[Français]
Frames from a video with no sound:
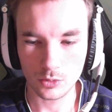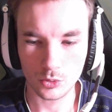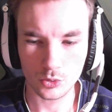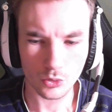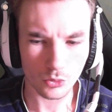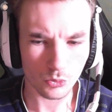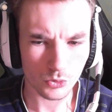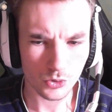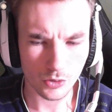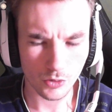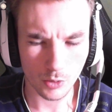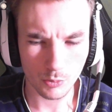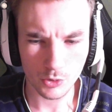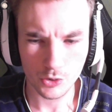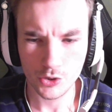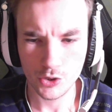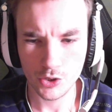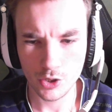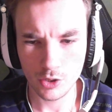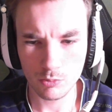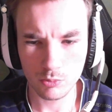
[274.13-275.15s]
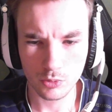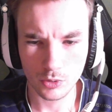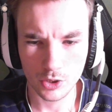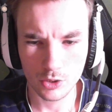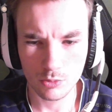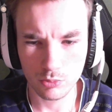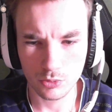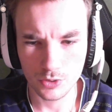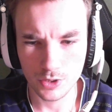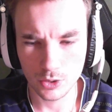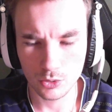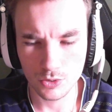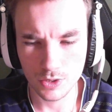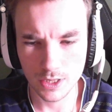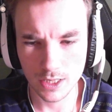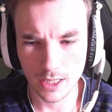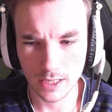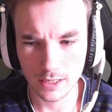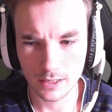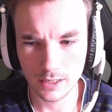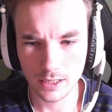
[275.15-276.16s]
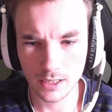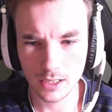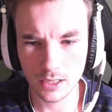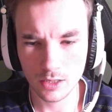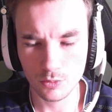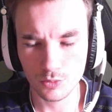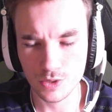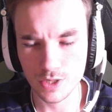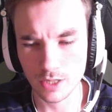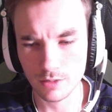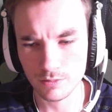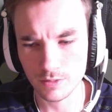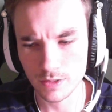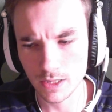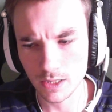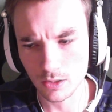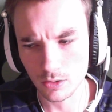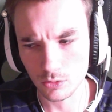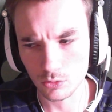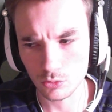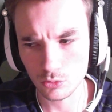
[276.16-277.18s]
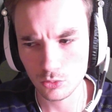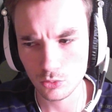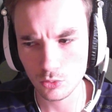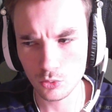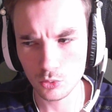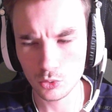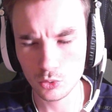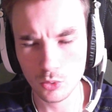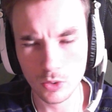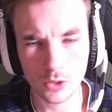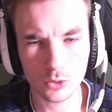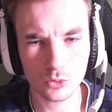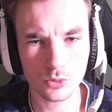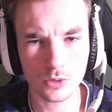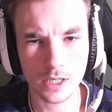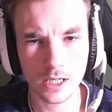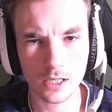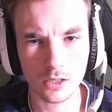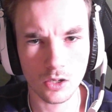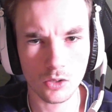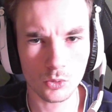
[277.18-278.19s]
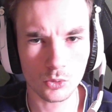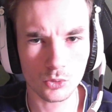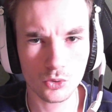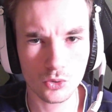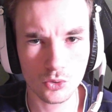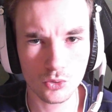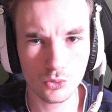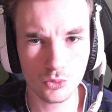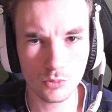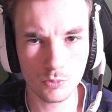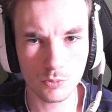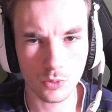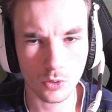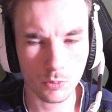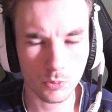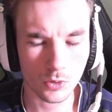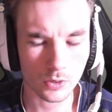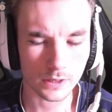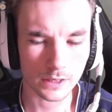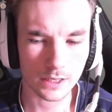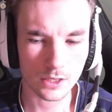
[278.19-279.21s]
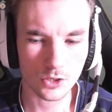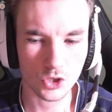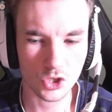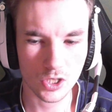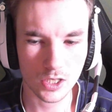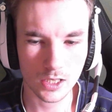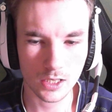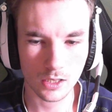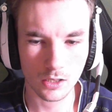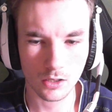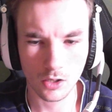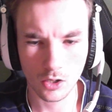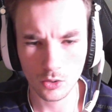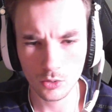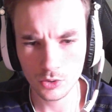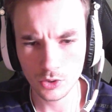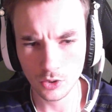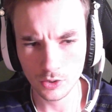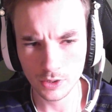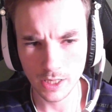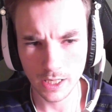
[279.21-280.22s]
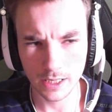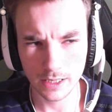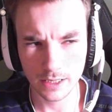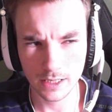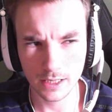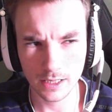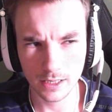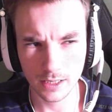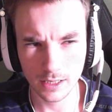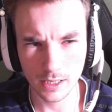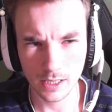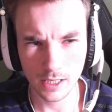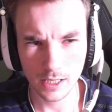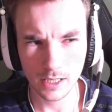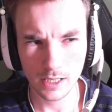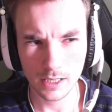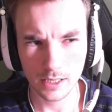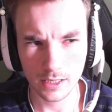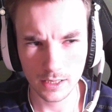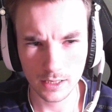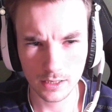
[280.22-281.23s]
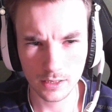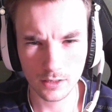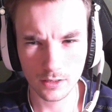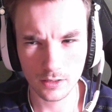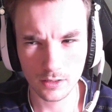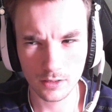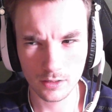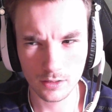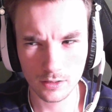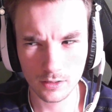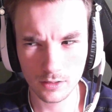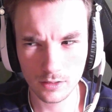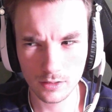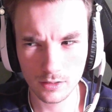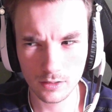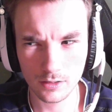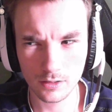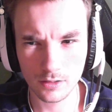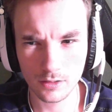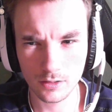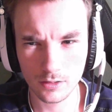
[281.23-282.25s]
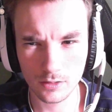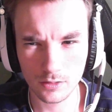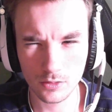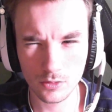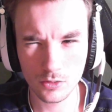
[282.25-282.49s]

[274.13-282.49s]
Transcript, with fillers: Donc vous avez un missile pour exploser tout ce qui est à terre, vous avez euh, deux ou trois tourelles au-dessus pour protéger euh, une en arrière et euh,